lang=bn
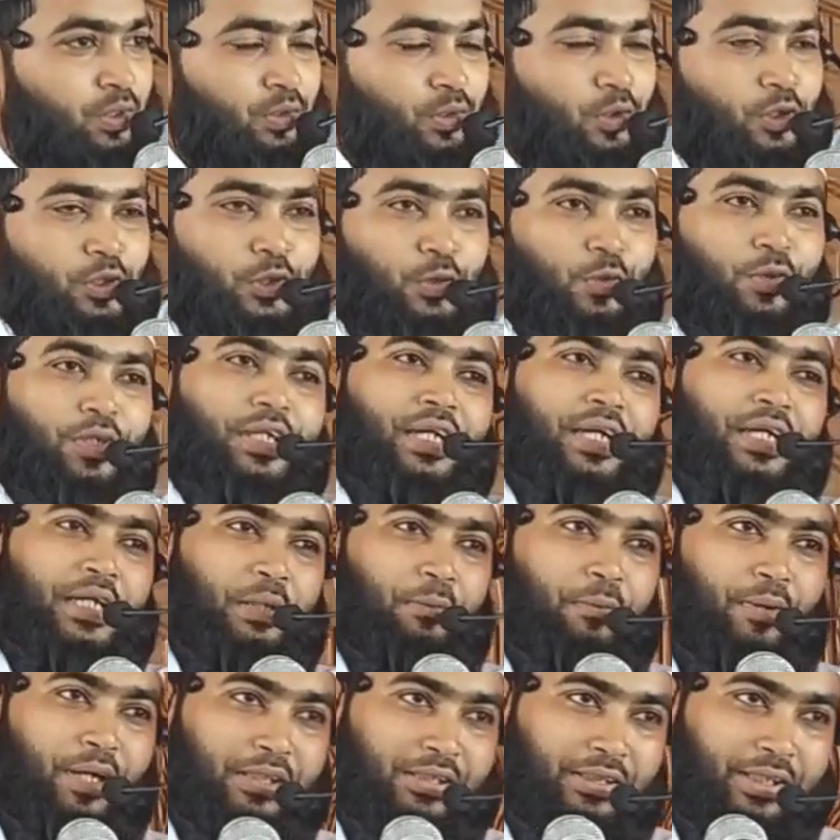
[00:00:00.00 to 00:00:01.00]
তো
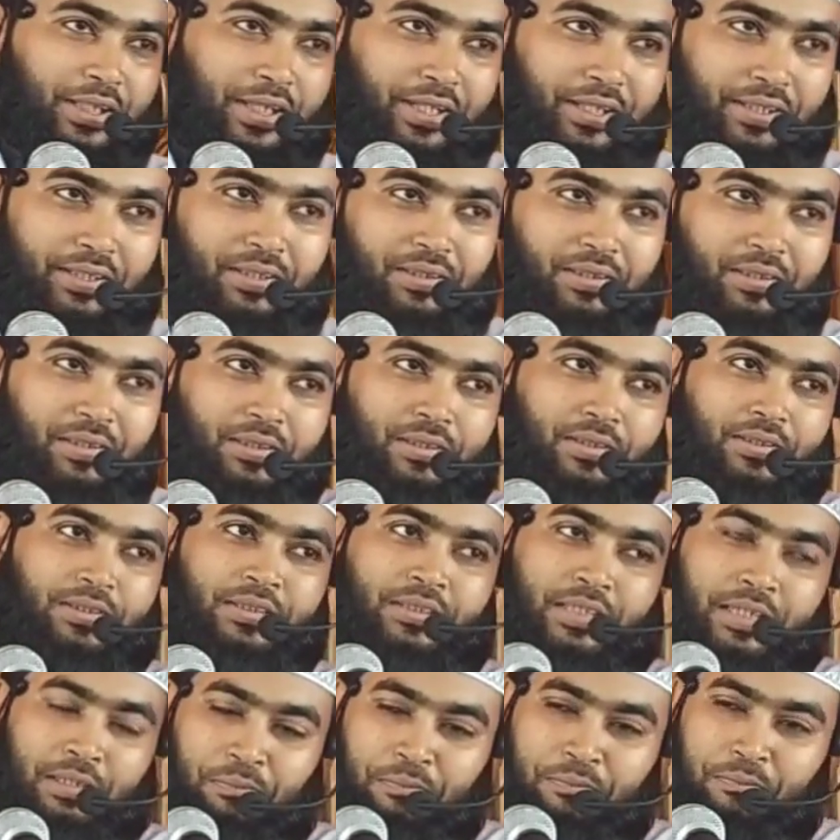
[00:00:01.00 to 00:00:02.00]
সুরিয়ানি ভাষায়
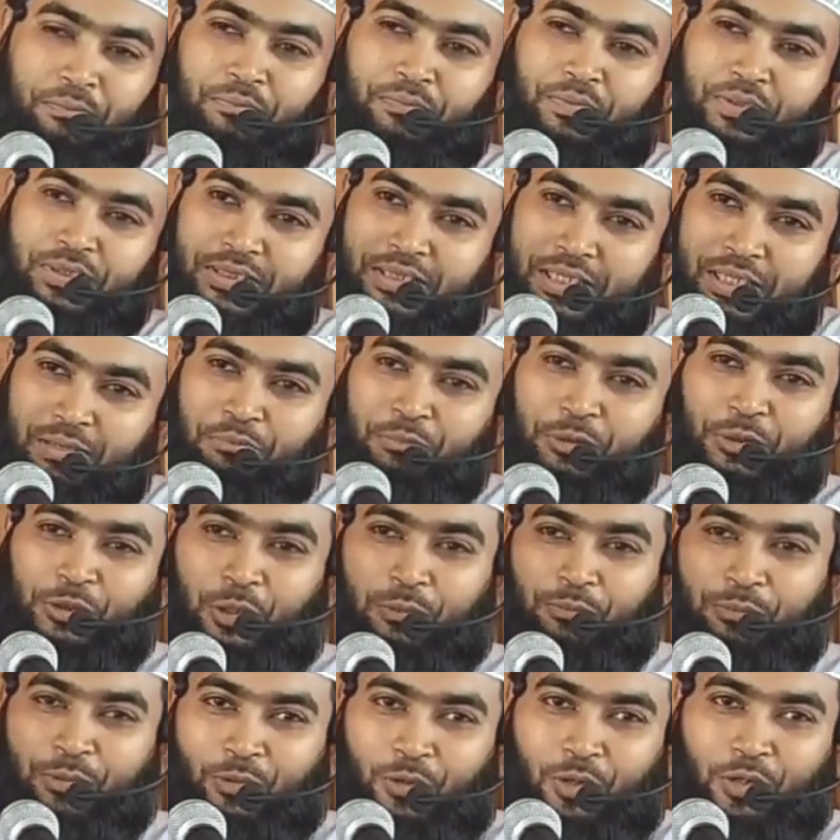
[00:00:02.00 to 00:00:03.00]
জম জম
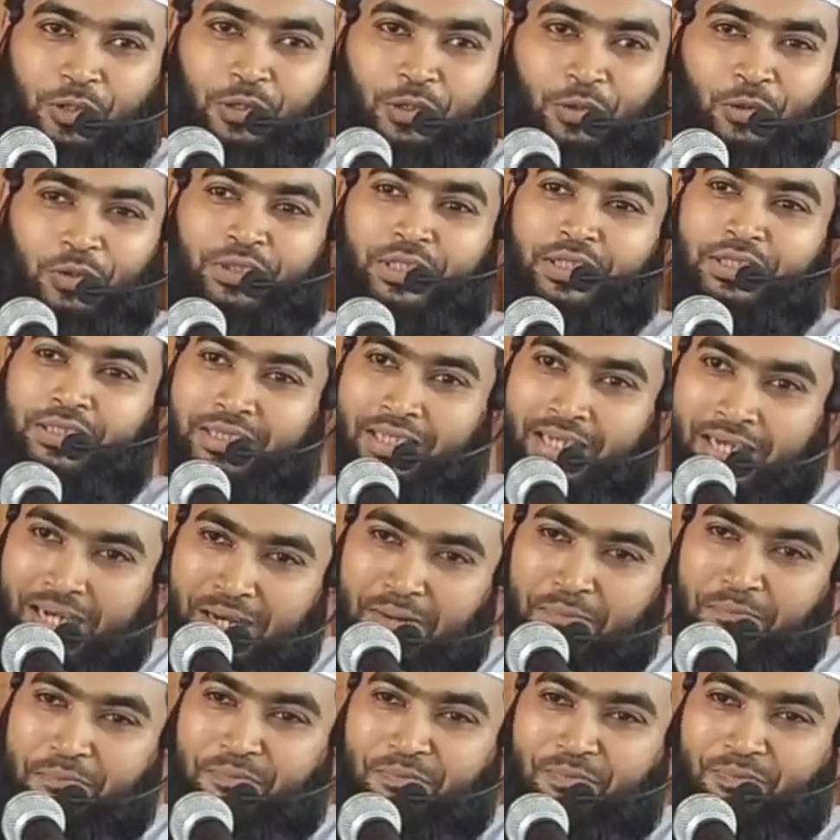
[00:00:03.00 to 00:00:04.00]
শব্দের অর্থ হচ্ছে
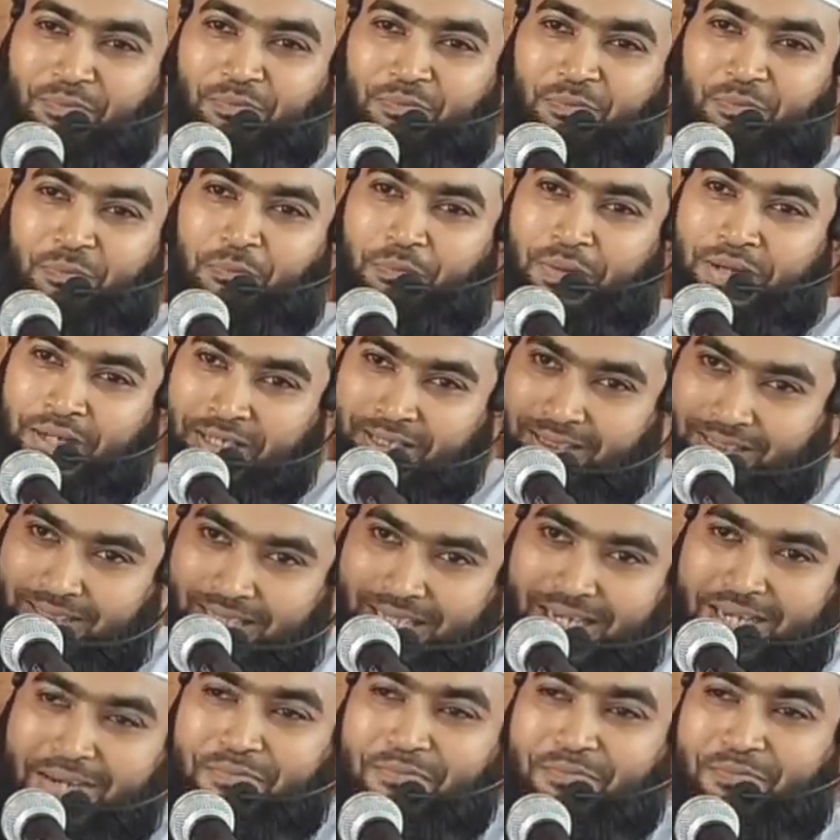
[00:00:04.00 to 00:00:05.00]
থাম পানি
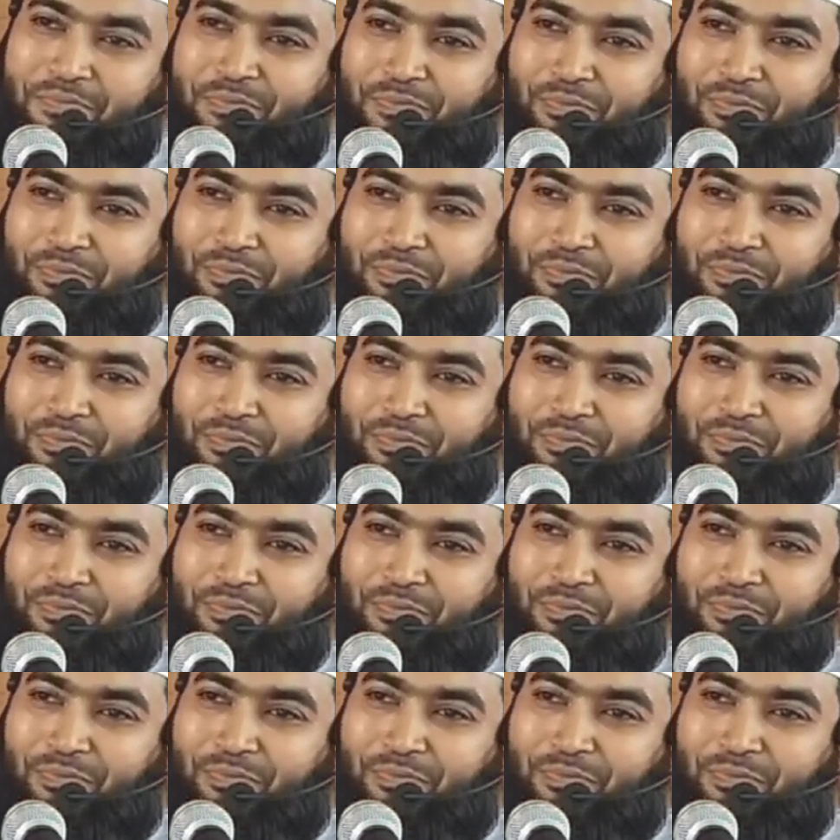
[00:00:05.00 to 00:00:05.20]
থাম